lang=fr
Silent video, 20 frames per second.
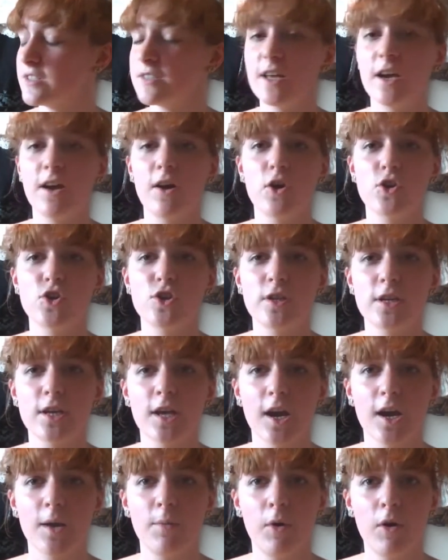C'était. j'étais
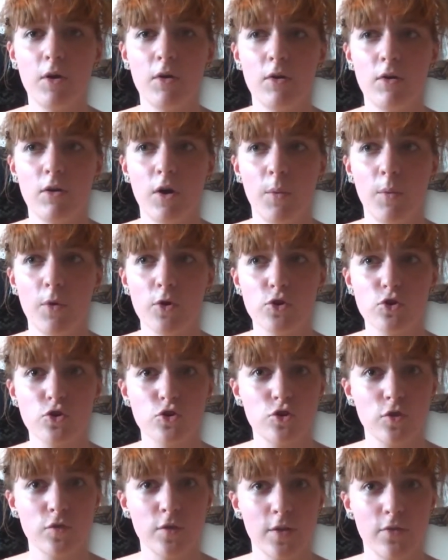carrément en mode que
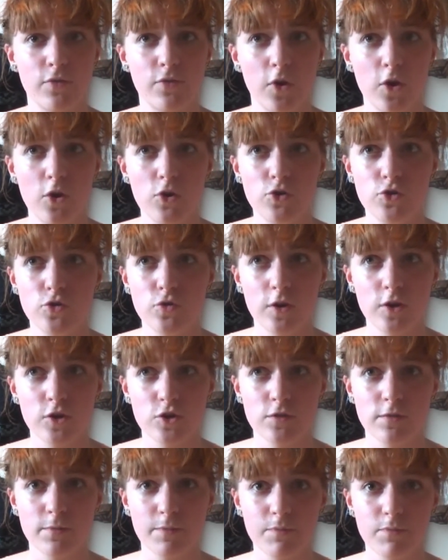je devenais folle, tu vois.
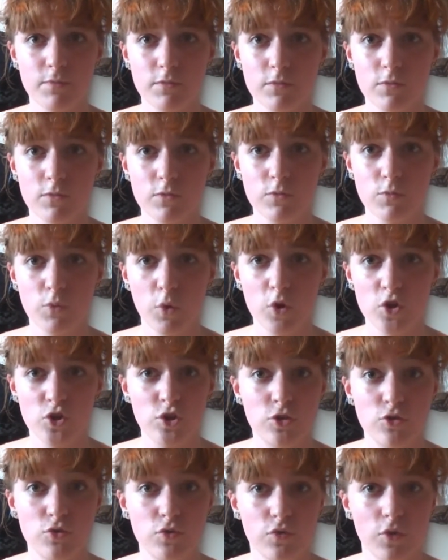Pourquoi je
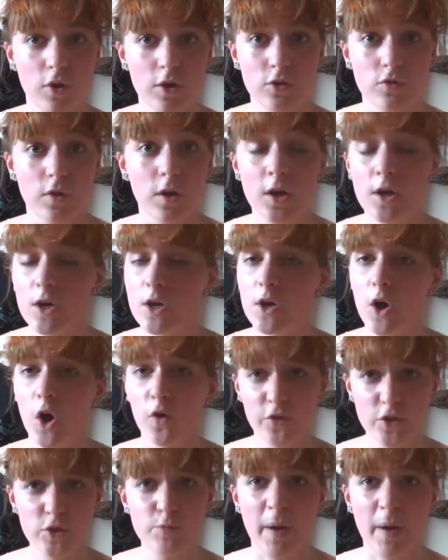dis tu vois, tu vois. En fait,